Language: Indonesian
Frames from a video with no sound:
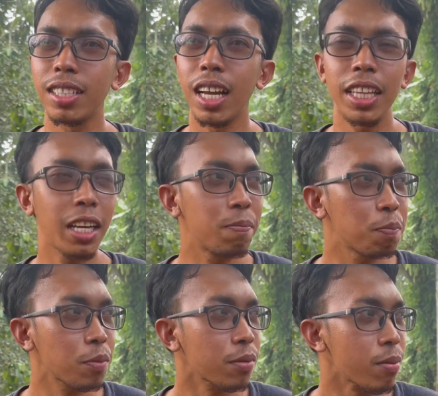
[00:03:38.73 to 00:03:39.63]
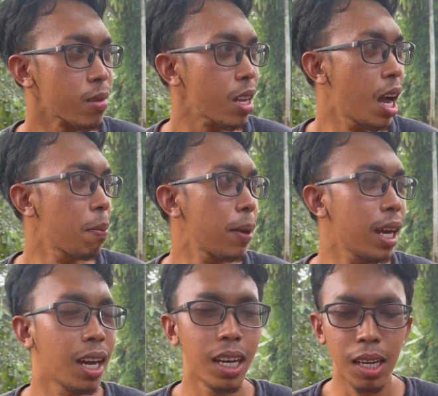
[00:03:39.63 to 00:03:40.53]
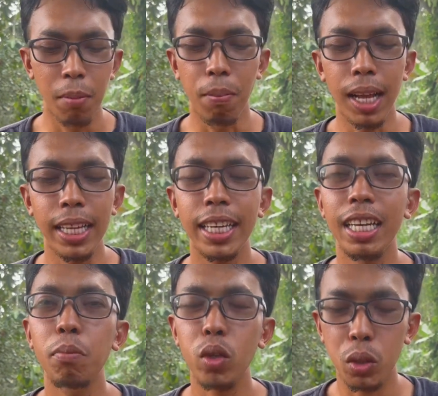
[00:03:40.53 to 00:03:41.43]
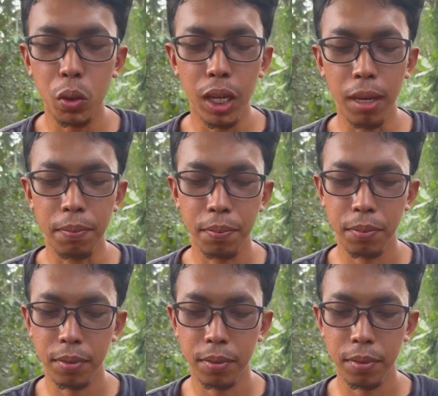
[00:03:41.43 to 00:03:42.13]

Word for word: Jadi apa ya? Balikin mood juga